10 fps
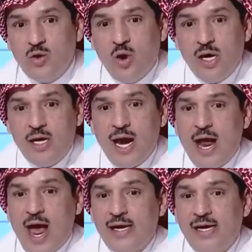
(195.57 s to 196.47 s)
انه الى
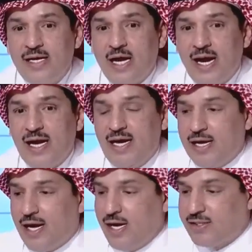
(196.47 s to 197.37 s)
الان
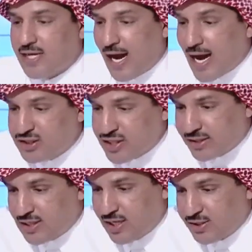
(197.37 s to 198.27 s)
الحين انت
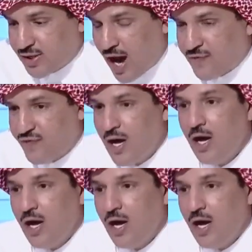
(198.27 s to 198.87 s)
لجنه الاحتراف